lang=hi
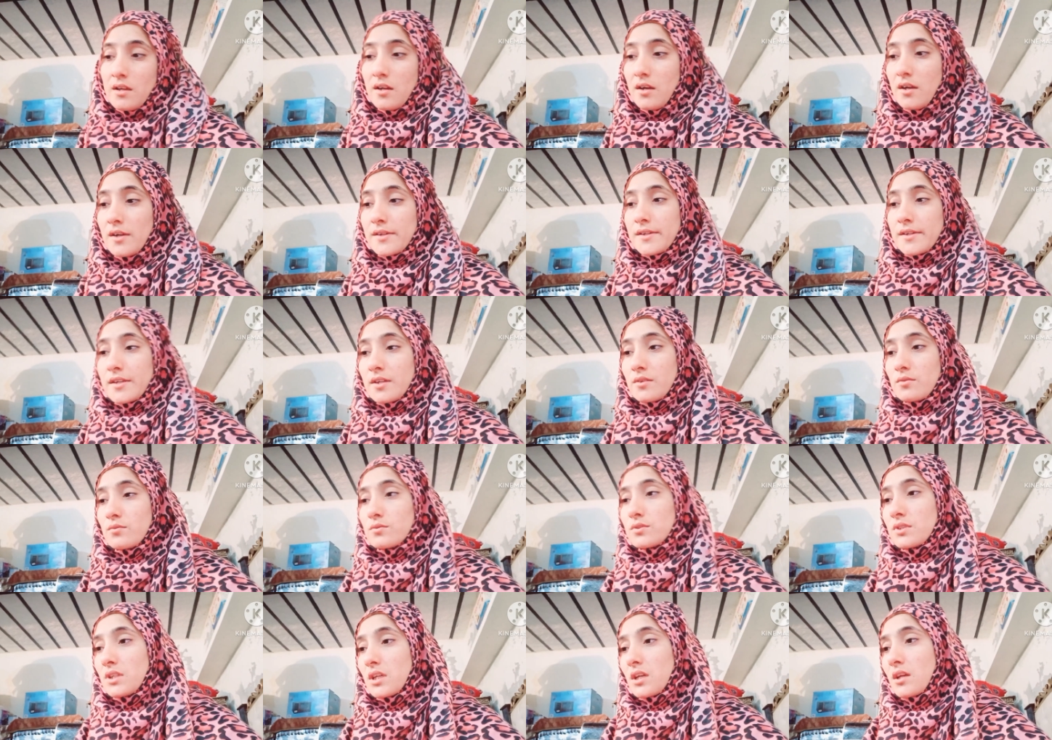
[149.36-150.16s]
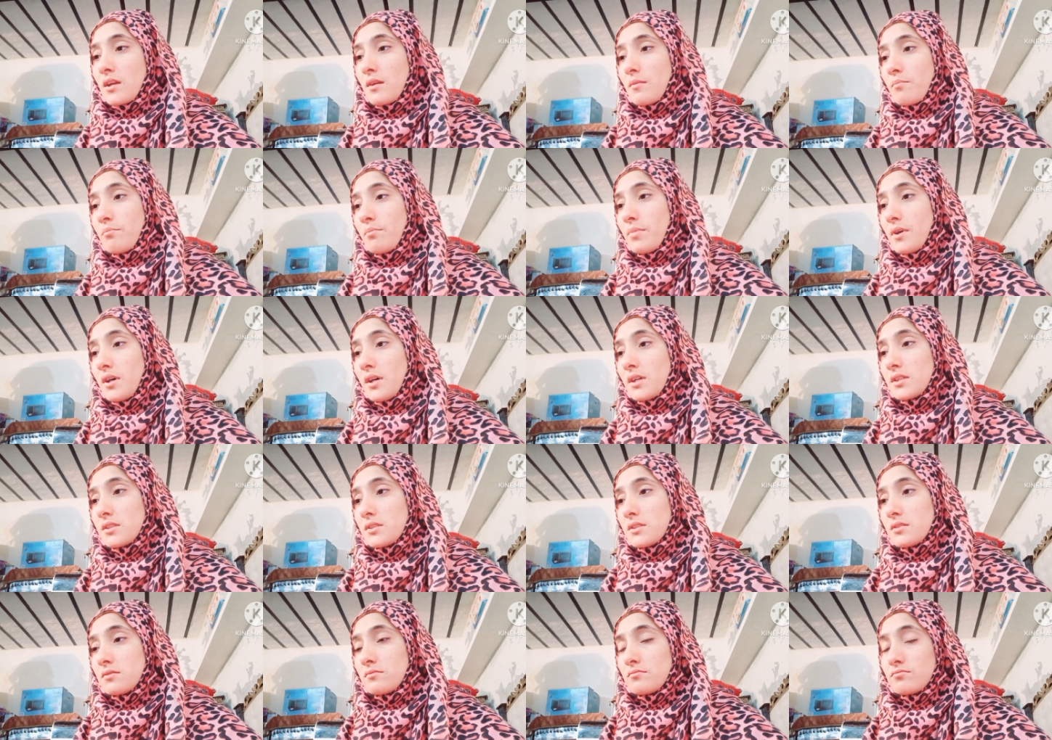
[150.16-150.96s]
आटा गूंदने के बाद
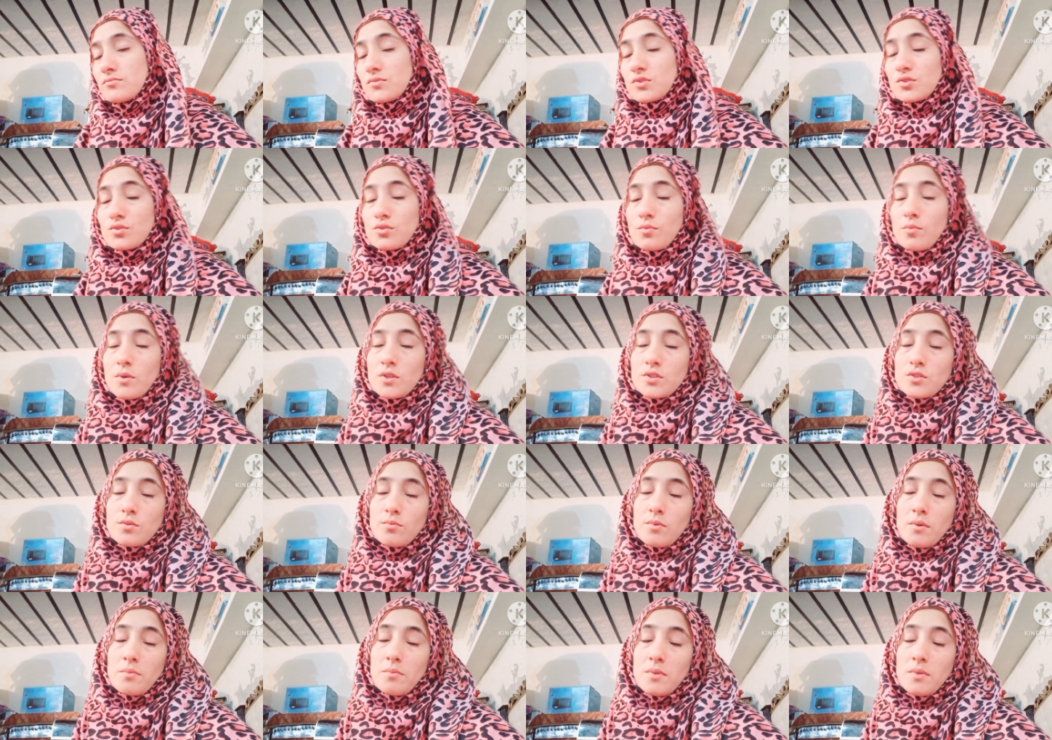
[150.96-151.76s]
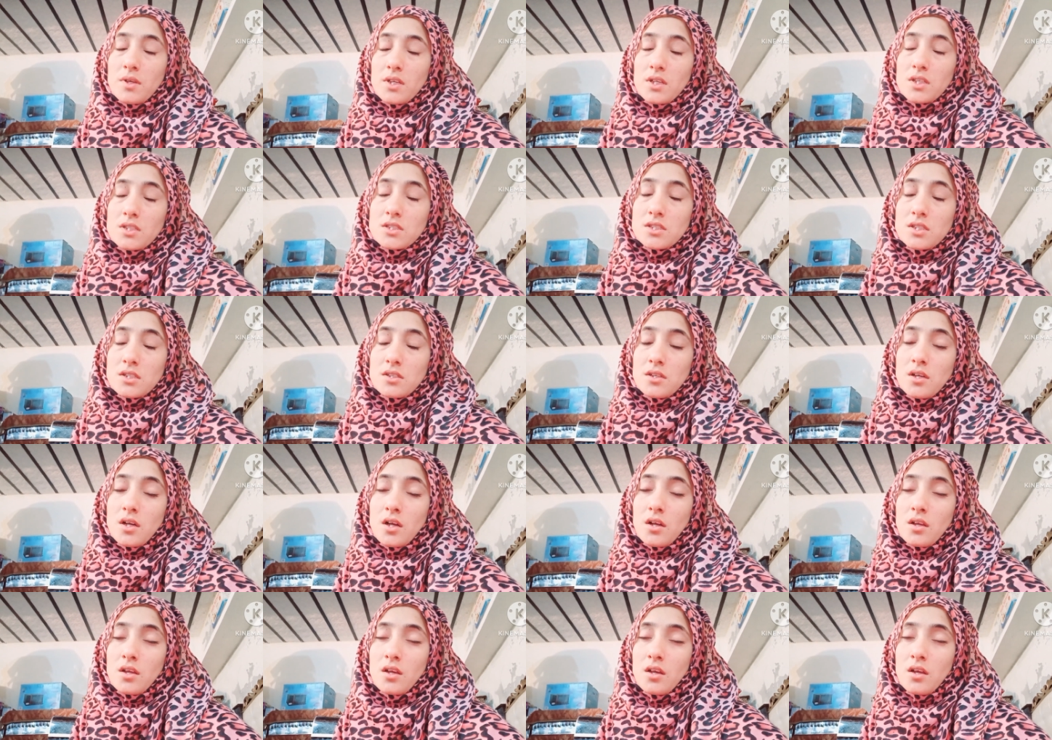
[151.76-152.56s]
सुबह सुबह मैं किसी
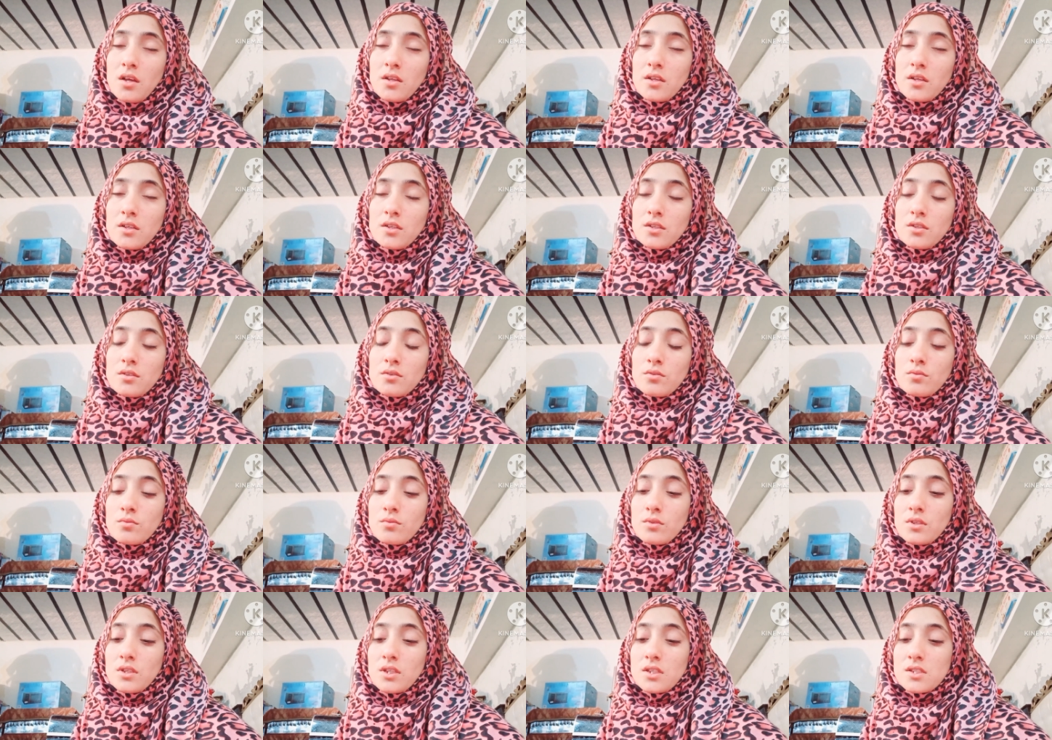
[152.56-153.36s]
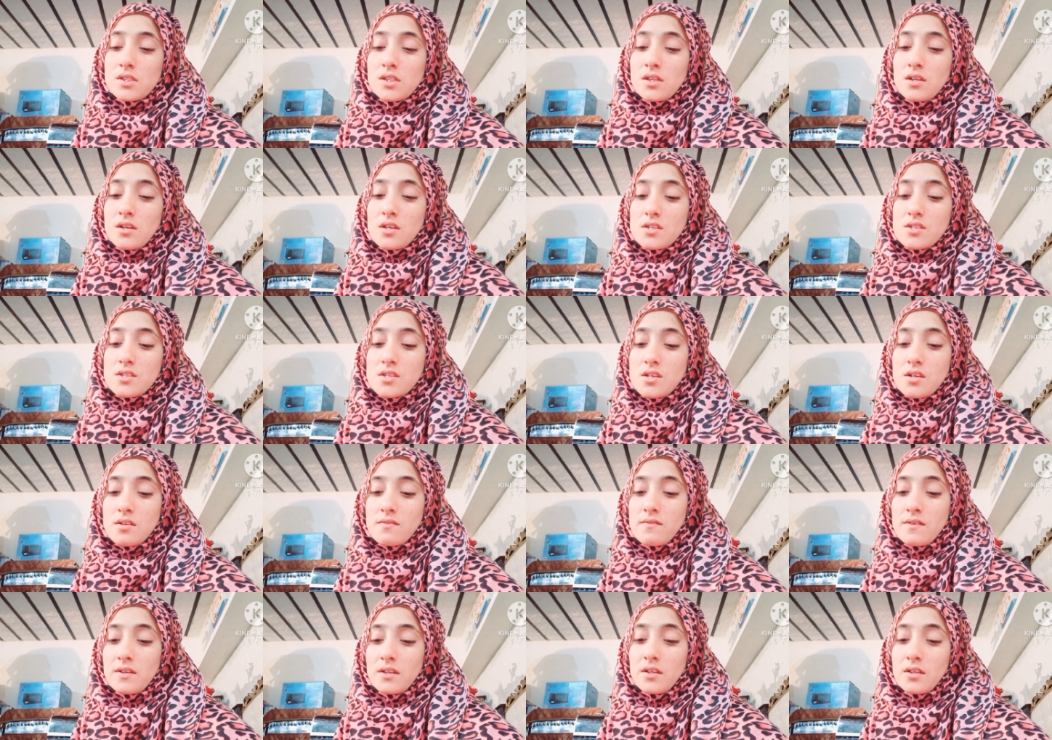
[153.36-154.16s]
का अगला नहीं करूँगी किसी का
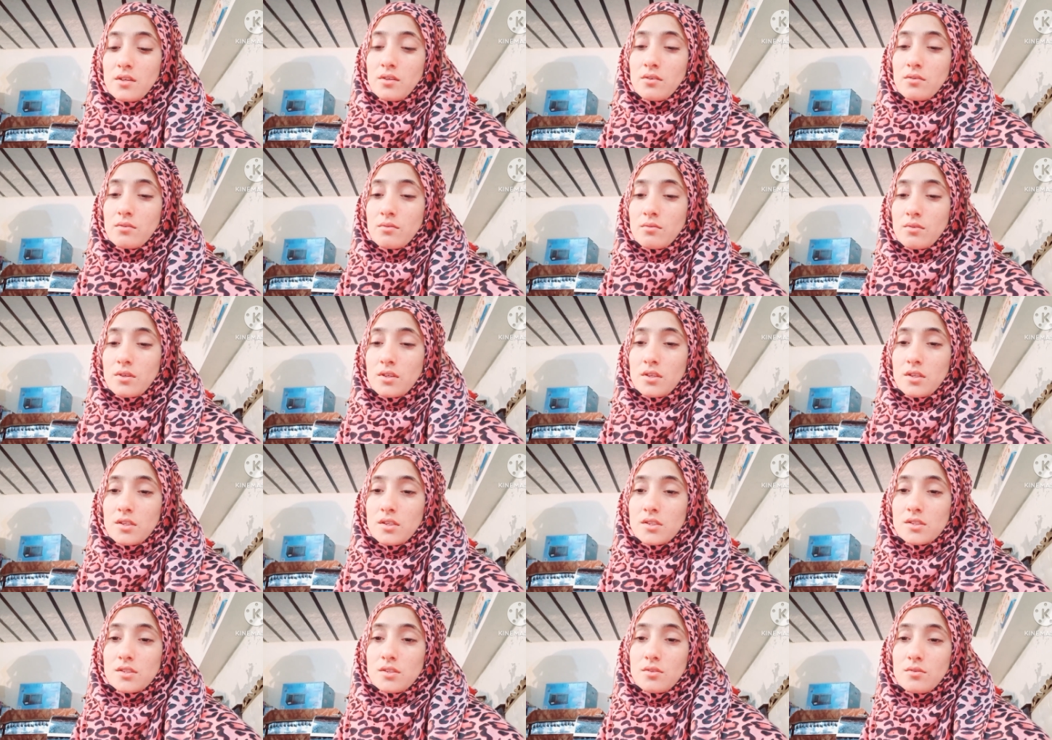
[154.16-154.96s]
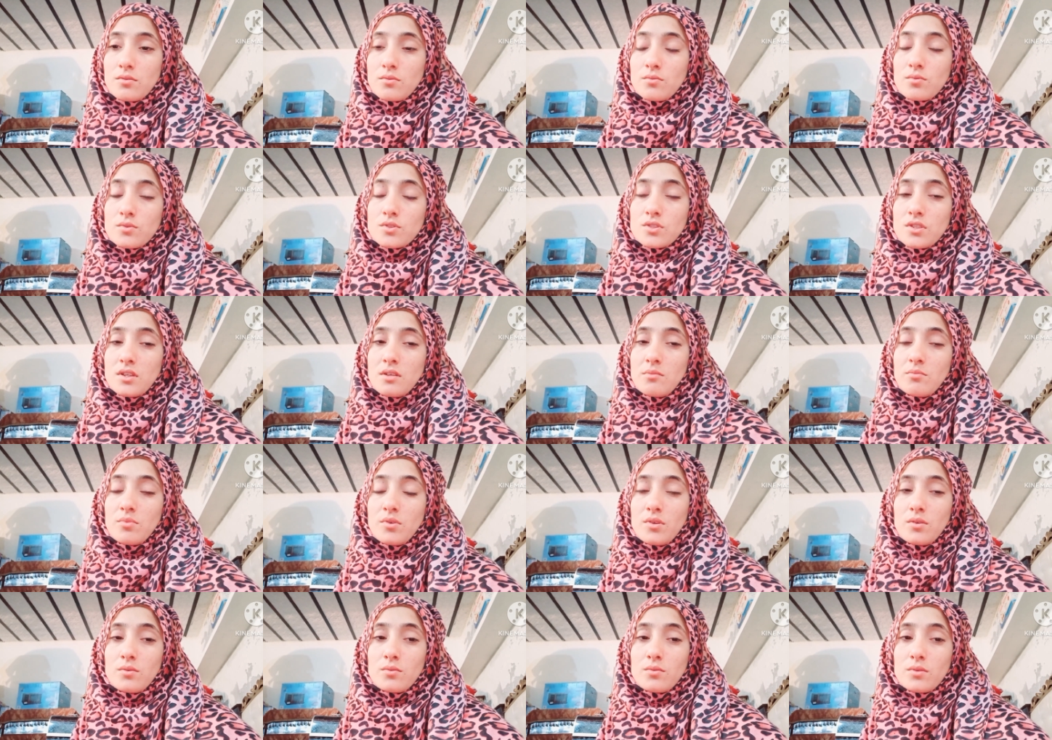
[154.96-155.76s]
शिकवा नहीं करूँगी किसी को कुछ नहीं
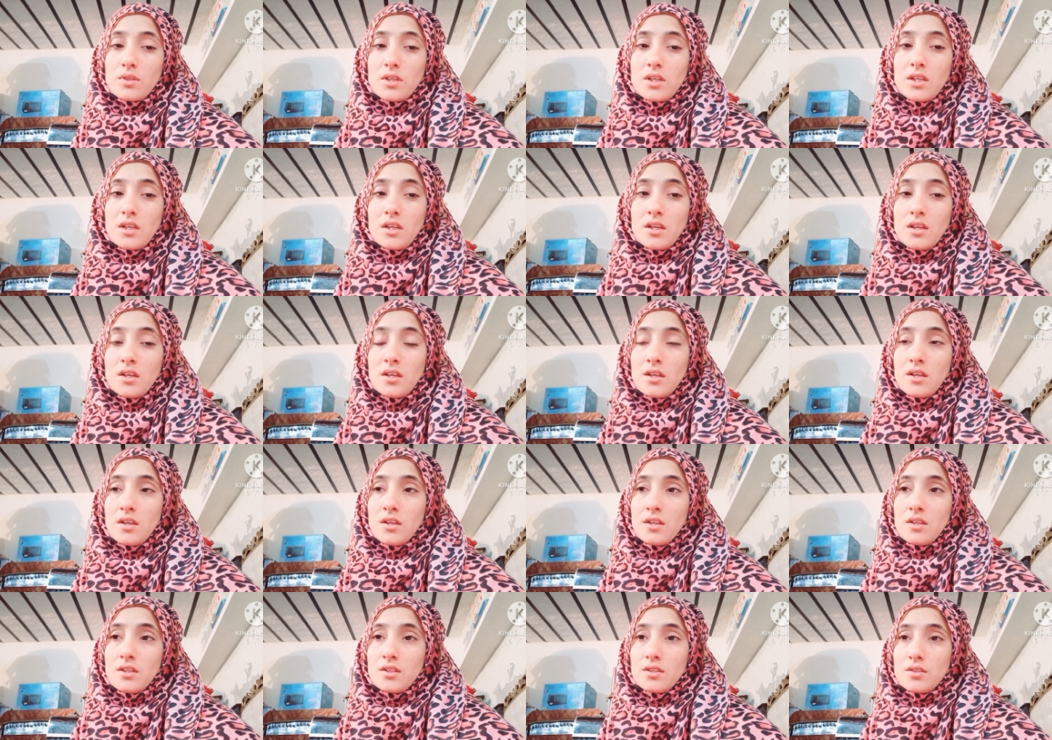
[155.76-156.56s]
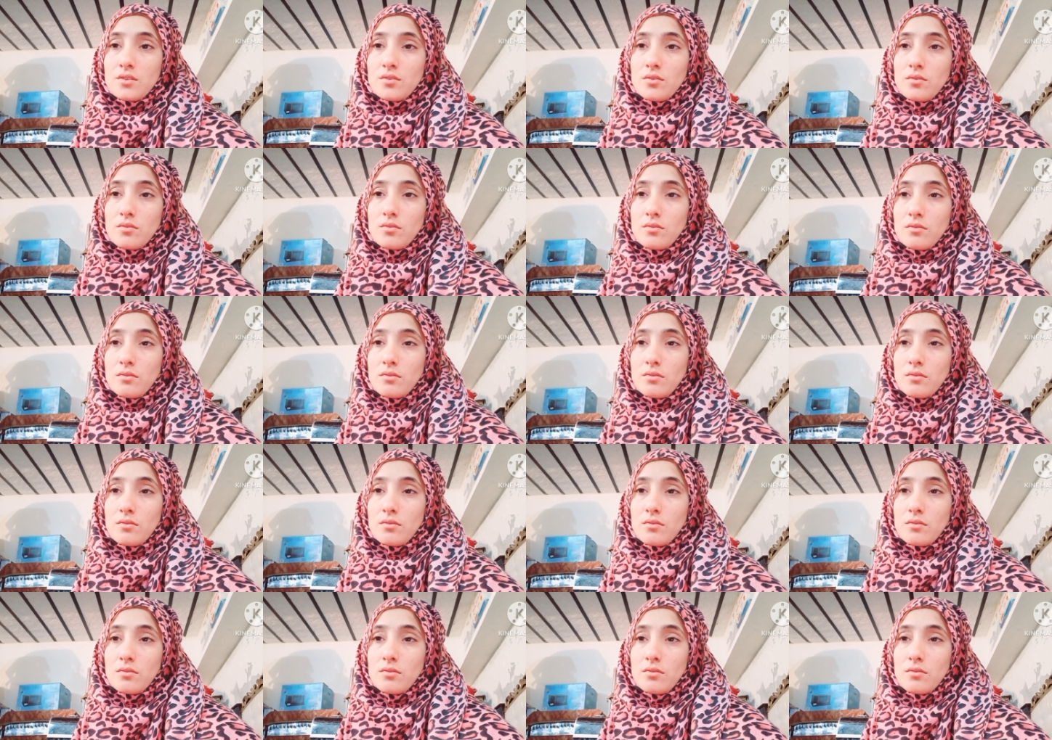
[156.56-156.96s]
बोलूँगी तो